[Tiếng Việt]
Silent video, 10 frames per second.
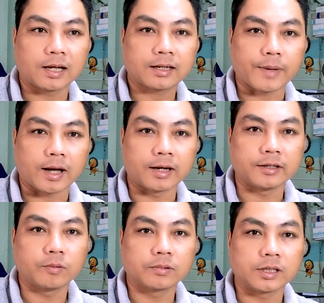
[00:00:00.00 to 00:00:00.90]
nè à, các bạn
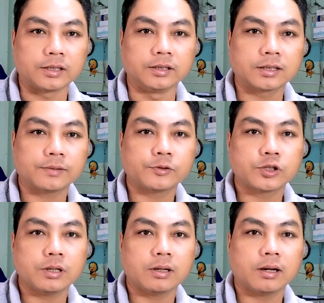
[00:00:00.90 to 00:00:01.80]
hình dung cái tưởng
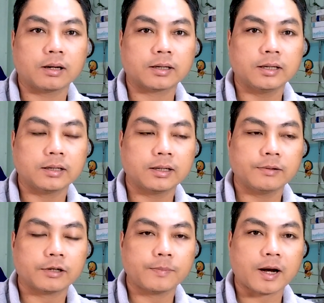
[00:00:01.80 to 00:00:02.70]
cái cái
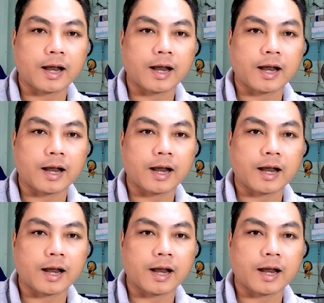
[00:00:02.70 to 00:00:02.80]
cái,